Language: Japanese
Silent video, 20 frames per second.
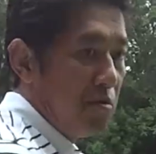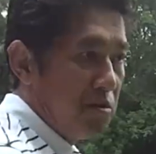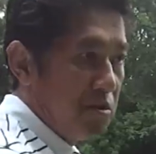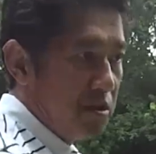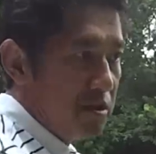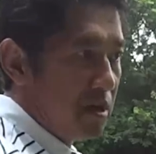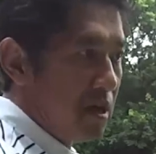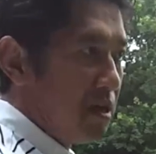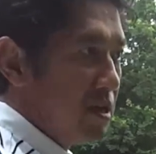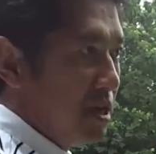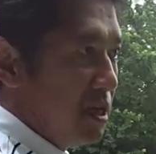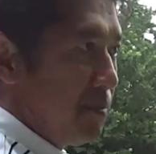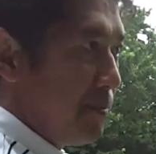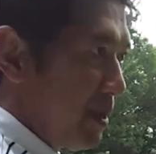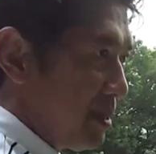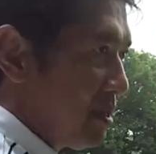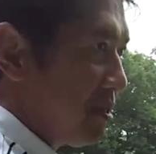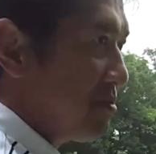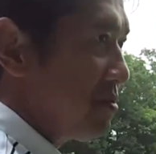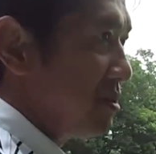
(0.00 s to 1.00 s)
ちか決
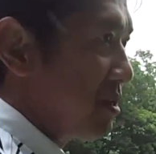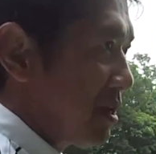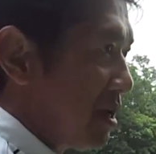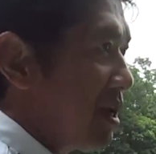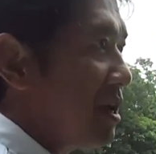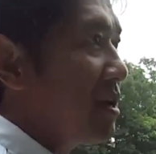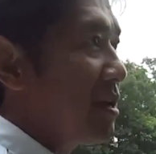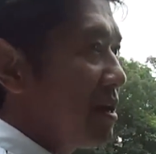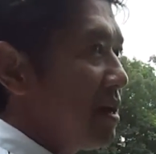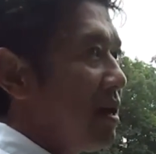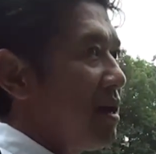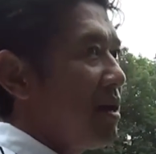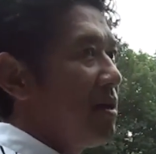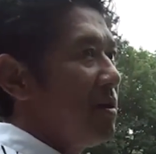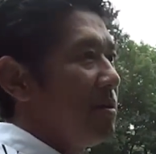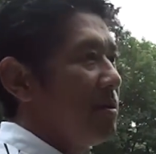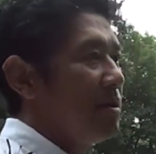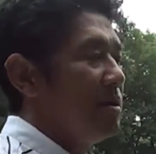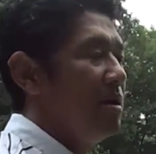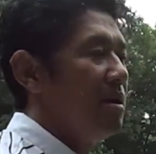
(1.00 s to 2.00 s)
めていくしかないか
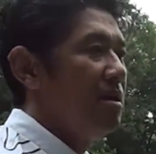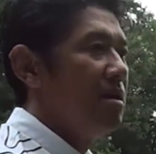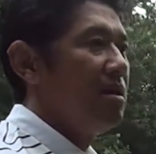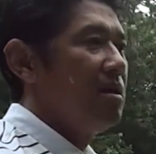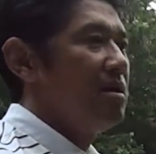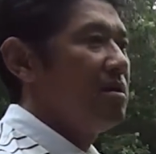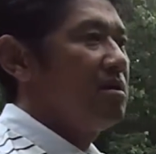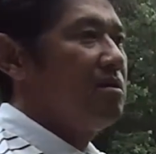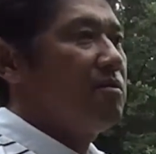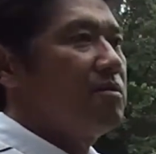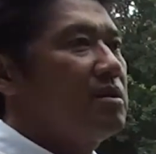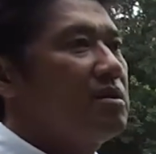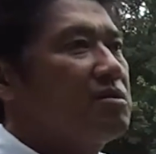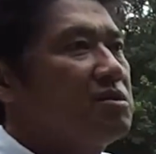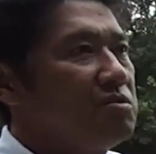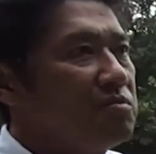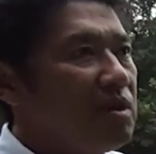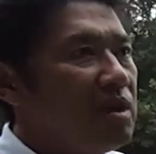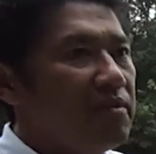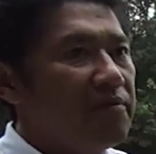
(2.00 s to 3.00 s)
ら
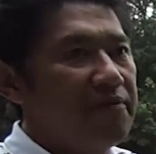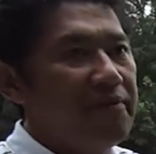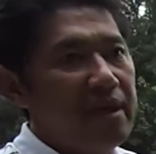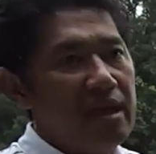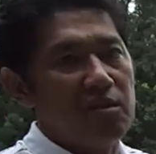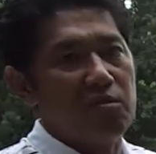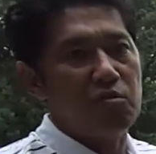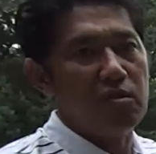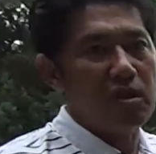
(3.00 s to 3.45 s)
私はフェード